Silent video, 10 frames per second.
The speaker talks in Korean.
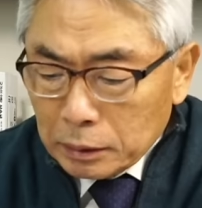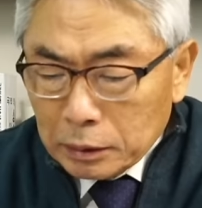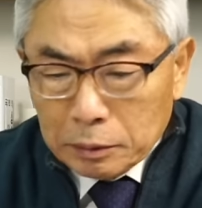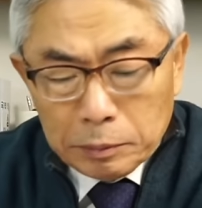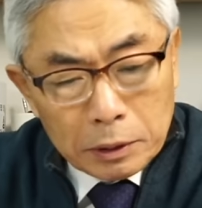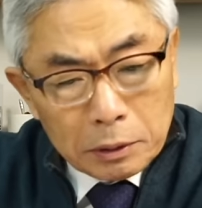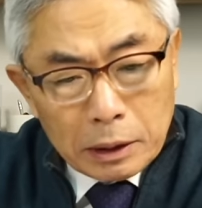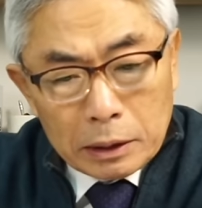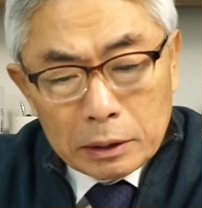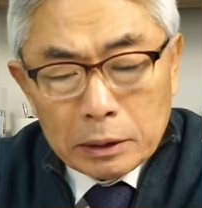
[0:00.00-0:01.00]

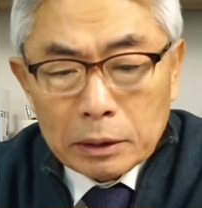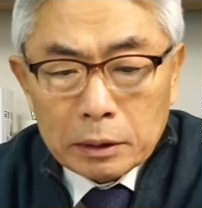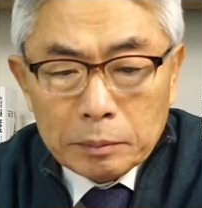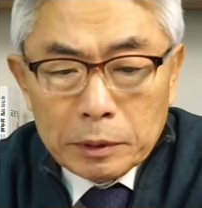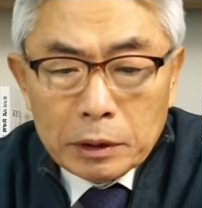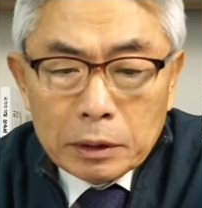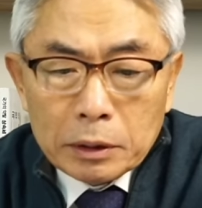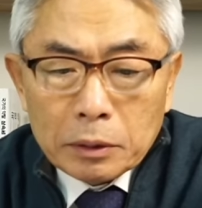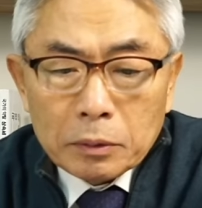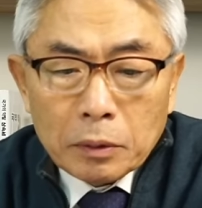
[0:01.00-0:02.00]
12월까지 흐름이
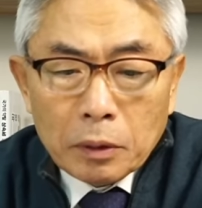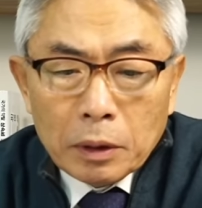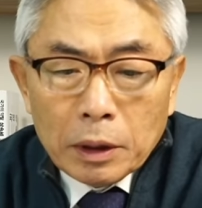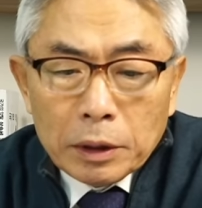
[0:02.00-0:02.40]
이어졌고